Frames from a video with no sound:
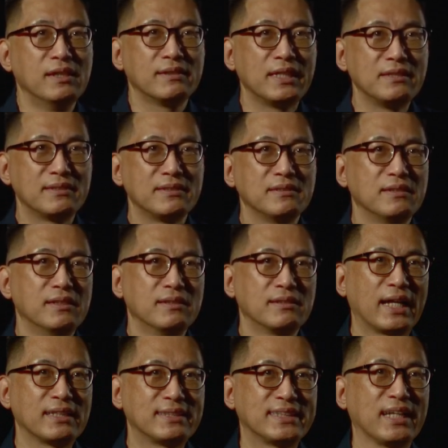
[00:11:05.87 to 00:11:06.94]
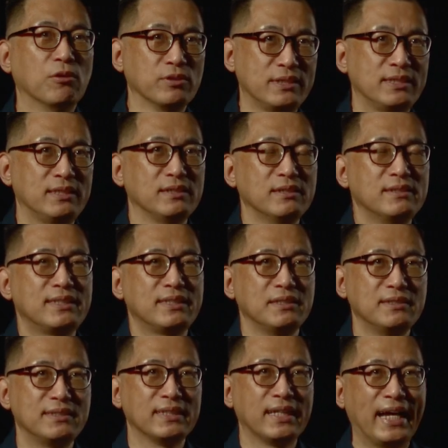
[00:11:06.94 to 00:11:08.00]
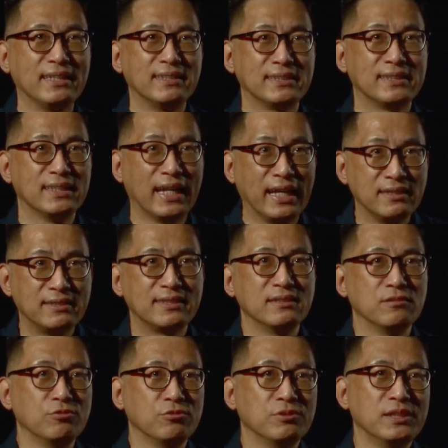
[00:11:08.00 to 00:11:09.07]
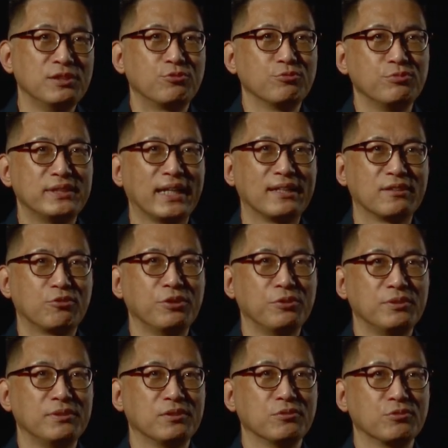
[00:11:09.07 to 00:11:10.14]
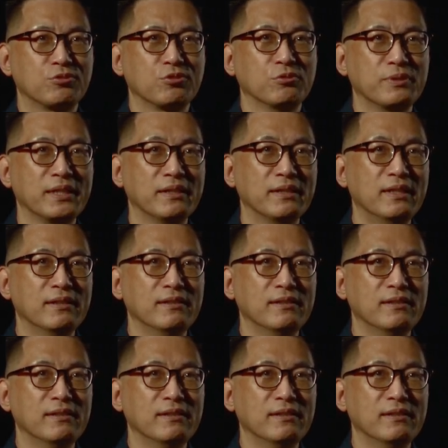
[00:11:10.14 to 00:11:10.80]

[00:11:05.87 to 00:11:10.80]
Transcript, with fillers: 但是他早期其实还是来自于艺术家对于这种所谓